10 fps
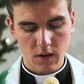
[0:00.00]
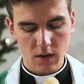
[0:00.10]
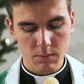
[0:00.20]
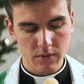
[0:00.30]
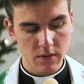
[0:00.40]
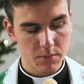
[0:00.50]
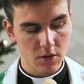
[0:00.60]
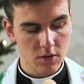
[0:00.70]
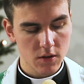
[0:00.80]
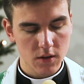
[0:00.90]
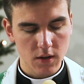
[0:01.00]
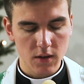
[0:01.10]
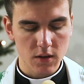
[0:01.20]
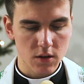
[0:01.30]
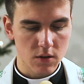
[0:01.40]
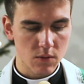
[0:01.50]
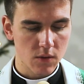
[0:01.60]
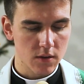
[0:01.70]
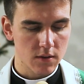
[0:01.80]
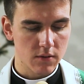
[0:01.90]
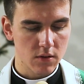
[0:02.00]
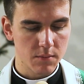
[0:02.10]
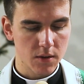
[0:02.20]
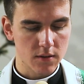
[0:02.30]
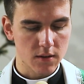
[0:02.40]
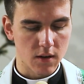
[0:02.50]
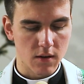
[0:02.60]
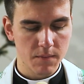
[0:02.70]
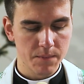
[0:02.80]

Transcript: albowiem do nich należy Królestwo Niebieskie.